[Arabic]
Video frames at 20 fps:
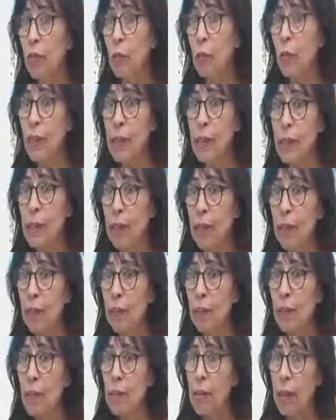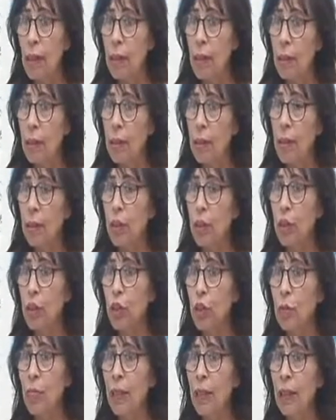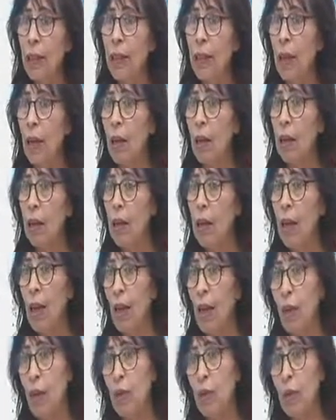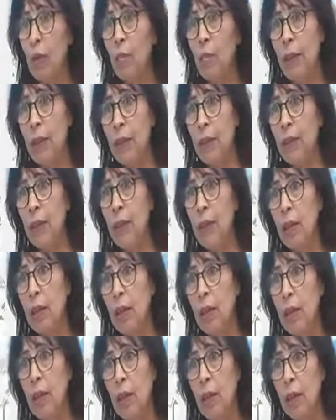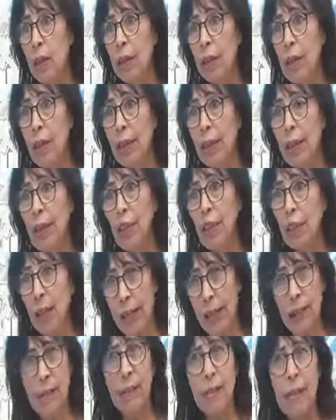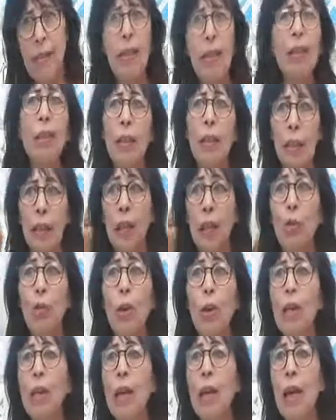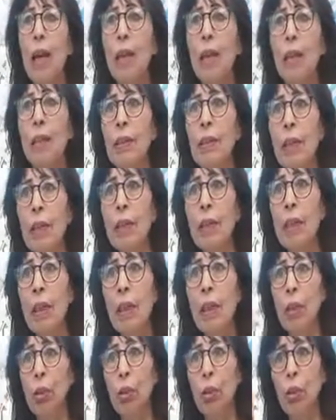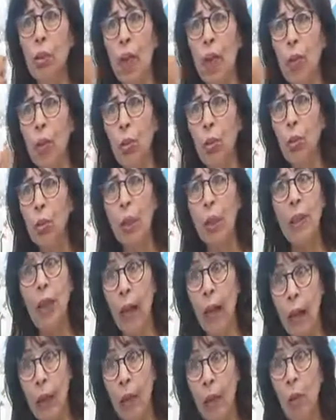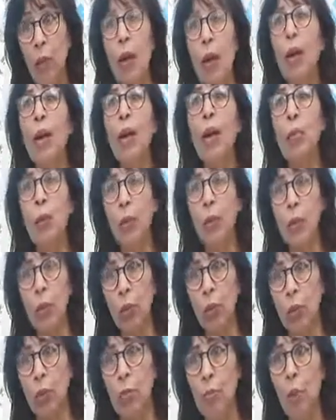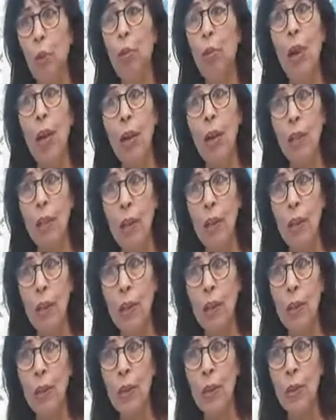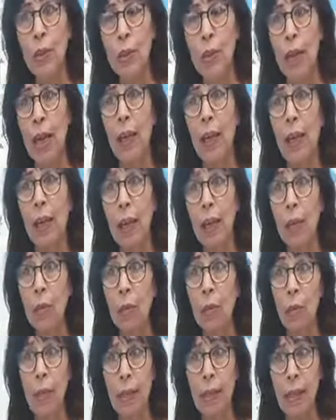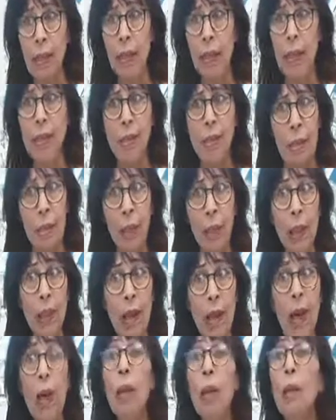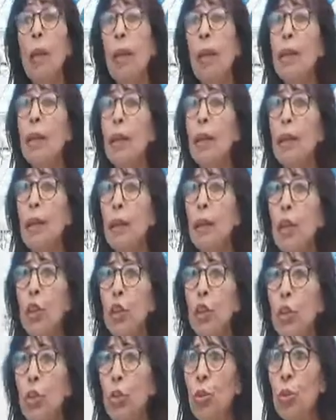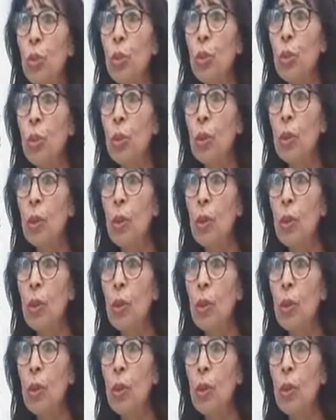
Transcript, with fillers: في وسائل الاتصال الاجتماعية أو في بعض تلك الجلسات الحوارية التي نطالع نقرأها ونتابعها في الوسائل الإعلام البصرية السمعية يعني نجد